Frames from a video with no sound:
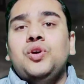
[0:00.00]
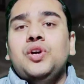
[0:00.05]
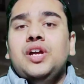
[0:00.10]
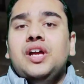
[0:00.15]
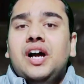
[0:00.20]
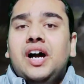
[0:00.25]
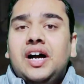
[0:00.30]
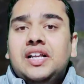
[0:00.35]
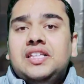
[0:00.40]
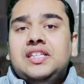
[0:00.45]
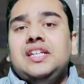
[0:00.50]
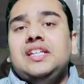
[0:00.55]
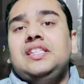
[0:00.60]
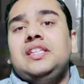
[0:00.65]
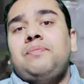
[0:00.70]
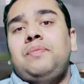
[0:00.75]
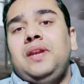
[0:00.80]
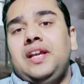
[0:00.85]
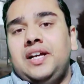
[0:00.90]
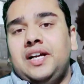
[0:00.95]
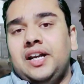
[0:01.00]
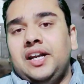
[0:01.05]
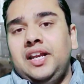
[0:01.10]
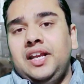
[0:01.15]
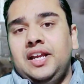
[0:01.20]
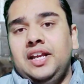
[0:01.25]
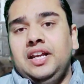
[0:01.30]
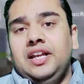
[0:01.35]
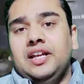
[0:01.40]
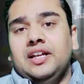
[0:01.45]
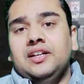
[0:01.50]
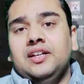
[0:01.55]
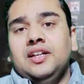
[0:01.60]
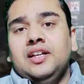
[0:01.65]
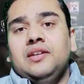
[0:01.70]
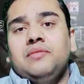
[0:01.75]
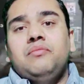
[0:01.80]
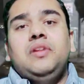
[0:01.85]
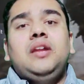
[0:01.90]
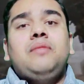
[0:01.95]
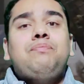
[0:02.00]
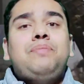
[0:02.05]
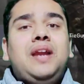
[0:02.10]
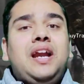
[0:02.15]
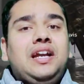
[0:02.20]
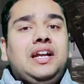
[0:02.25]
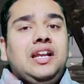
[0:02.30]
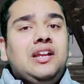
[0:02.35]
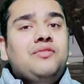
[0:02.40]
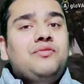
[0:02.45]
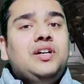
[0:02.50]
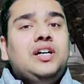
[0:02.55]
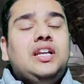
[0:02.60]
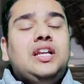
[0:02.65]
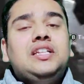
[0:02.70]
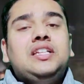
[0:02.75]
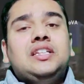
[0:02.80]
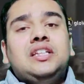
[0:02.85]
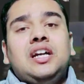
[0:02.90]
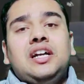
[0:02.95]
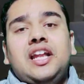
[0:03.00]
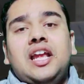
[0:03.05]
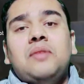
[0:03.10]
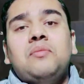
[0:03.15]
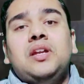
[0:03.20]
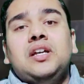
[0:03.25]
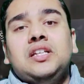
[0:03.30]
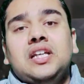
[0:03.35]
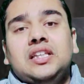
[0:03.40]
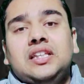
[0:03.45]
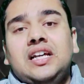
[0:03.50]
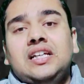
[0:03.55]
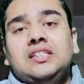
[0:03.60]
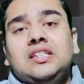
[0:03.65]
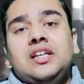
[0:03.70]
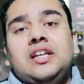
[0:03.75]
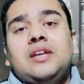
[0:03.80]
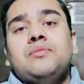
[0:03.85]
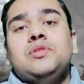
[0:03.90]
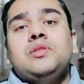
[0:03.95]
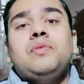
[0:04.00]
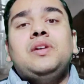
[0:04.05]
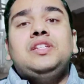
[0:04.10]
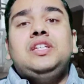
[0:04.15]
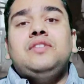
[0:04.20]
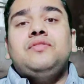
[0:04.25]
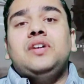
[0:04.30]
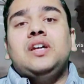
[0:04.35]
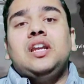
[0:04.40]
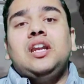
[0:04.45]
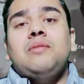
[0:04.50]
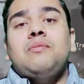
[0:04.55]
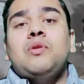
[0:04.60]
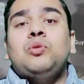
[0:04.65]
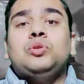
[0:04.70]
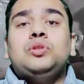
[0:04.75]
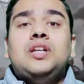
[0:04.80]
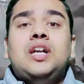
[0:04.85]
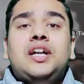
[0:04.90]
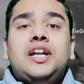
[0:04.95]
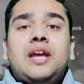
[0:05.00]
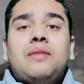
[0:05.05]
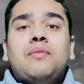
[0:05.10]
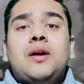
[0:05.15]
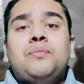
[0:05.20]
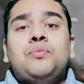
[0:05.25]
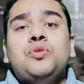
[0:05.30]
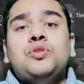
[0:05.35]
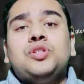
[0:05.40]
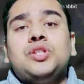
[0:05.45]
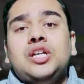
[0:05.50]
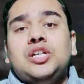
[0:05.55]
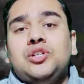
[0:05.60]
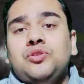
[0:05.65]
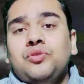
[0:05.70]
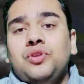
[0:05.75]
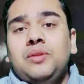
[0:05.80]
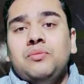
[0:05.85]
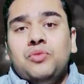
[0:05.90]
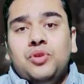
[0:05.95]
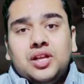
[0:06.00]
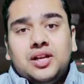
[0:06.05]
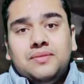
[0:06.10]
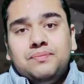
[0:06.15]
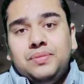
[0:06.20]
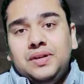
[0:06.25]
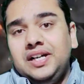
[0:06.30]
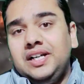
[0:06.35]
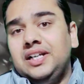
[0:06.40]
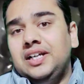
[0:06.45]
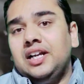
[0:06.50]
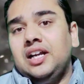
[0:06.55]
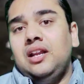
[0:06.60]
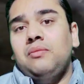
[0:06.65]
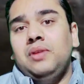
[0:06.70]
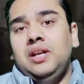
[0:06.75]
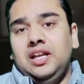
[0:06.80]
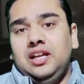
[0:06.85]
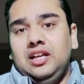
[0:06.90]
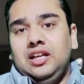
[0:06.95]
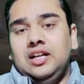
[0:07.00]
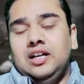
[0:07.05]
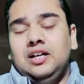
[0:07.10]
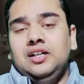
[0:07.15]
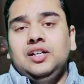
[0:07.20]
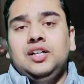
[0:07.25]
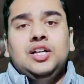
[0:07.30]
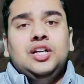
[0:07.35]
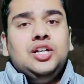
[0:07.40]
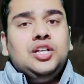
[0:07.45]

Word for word: को अच्छे से प्ले करने के लिए मतलब प्लेटिनम वगैरह जितना टाइम लग जाता है अदर गेम्स में अचीव करने में उतना टाइम आपको इसका स्टोरी मोड कंप्लीट करने में लगेगा